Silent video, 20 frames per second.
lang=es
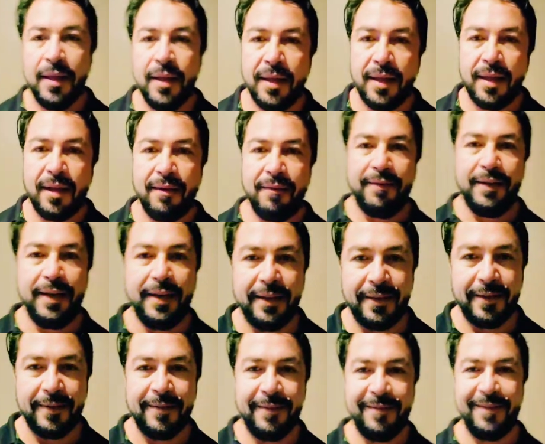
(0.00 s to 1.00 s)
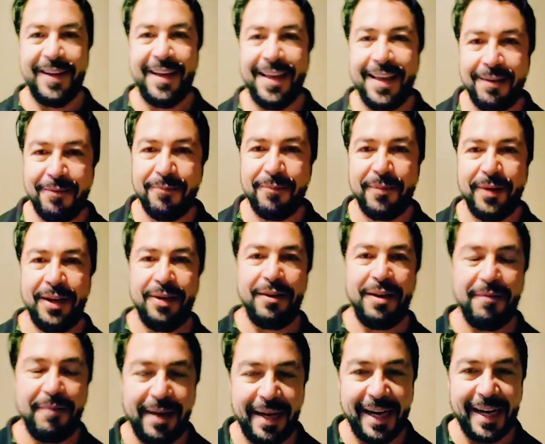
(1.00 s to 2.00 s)
A ver, eh, bueno, ahí
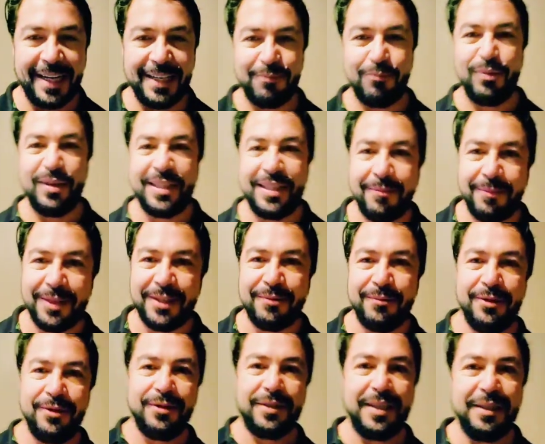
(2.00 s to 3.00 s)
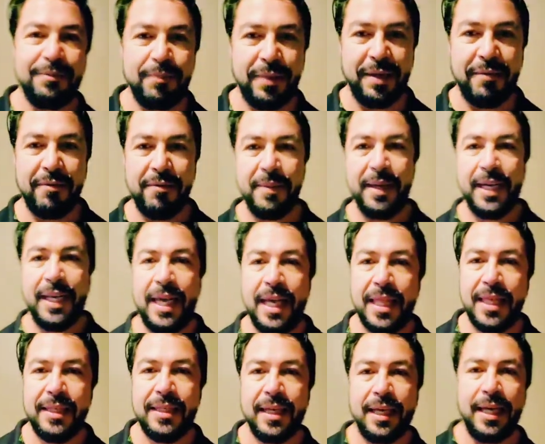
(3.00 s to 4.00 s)
va la respuesta más o menos que esperaba. María
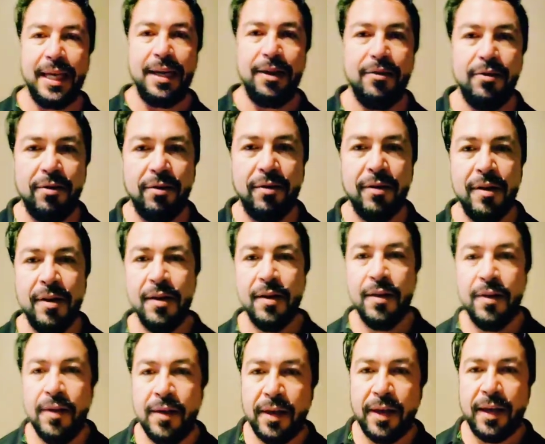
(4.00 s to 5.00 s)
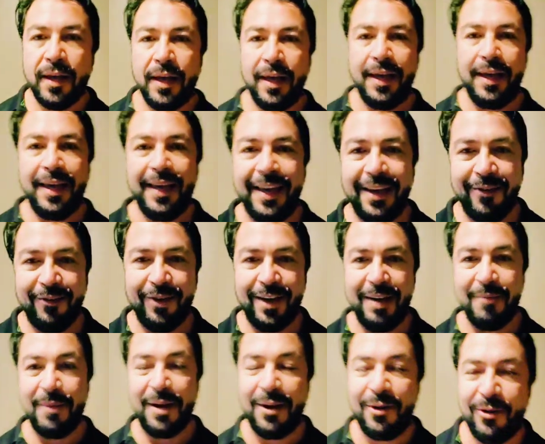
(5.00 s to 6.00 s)
dice que no. Eh, hola
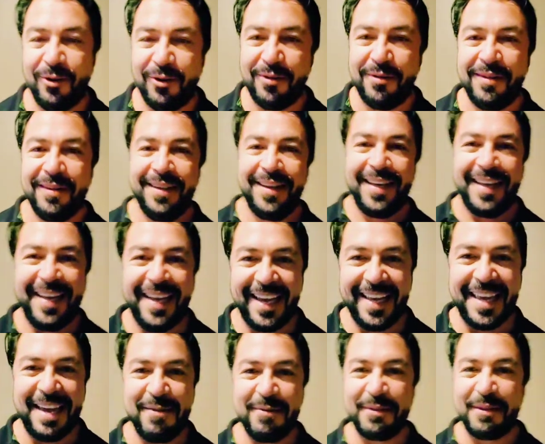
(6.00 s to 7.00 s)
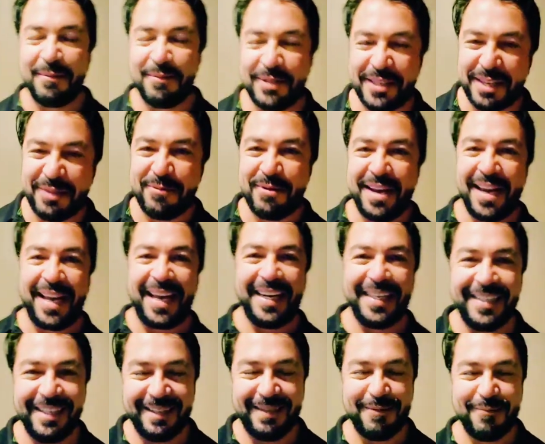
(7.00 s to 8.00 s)
mago, eh, ya no estamos haciendo el
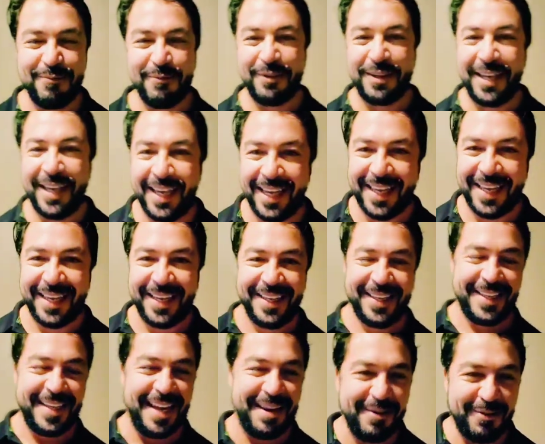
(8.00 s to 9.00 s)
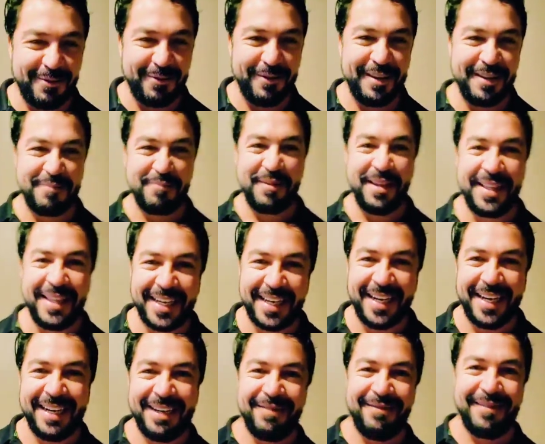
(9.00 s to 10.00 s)
ejercicio porque ya luego les
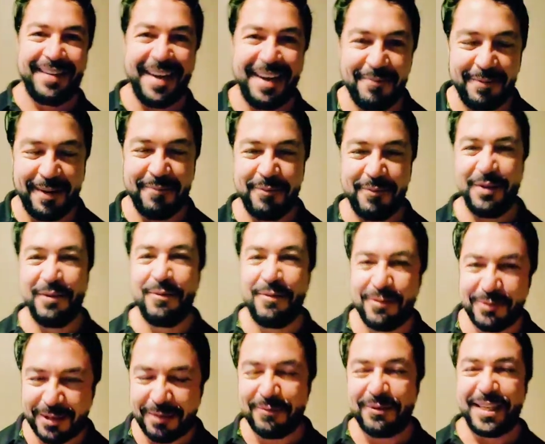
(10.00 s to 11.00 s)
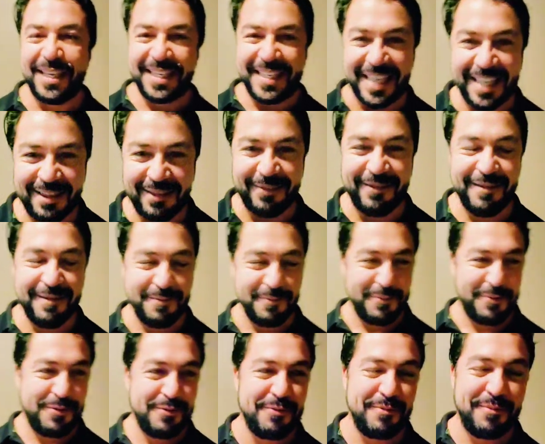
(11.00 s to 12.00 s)
platicaré con calma. Bueno, lo estamos haciendo,
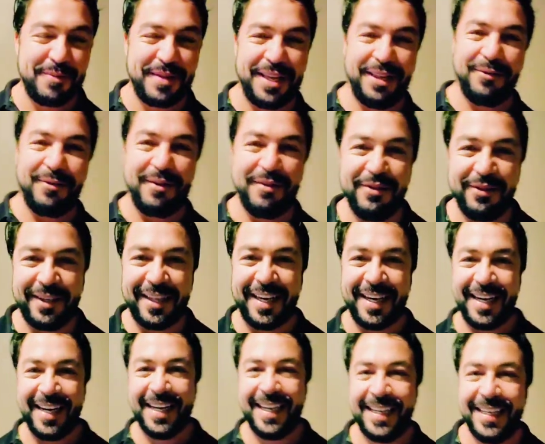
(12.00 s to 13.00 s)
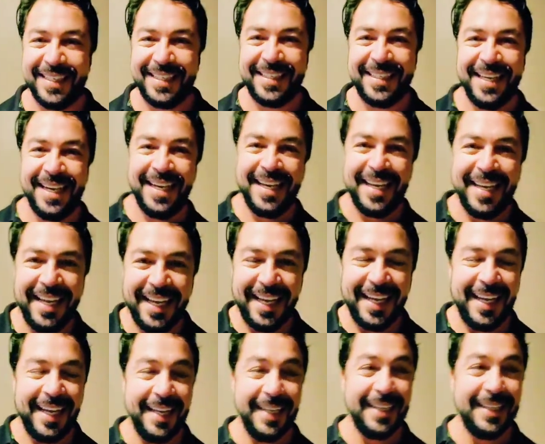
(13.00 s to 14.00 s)
cumpliendo el no te rajes,
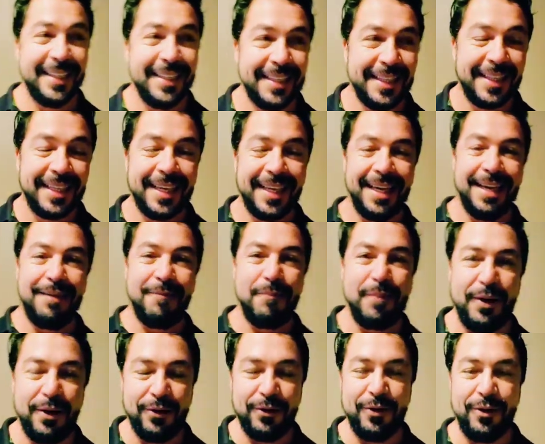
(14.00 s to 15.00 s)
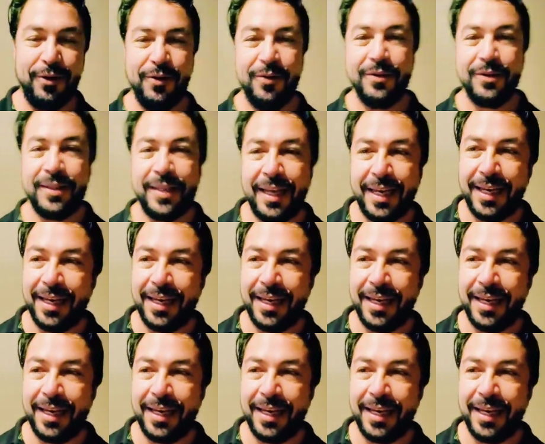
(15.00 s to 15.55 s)
este, pero no, o sea,